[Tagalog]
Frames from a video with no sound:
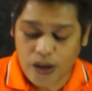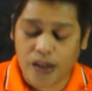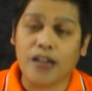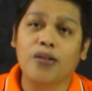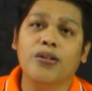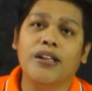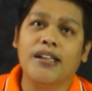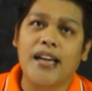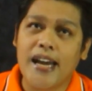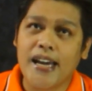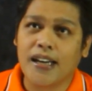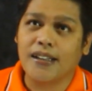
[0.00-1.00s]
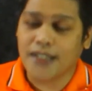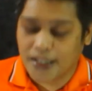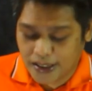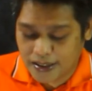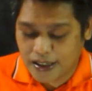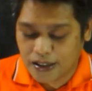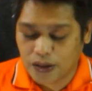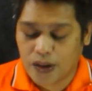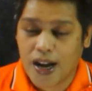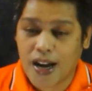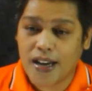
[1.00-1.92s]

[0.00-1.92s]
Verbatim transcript: So, ang included angle natin dito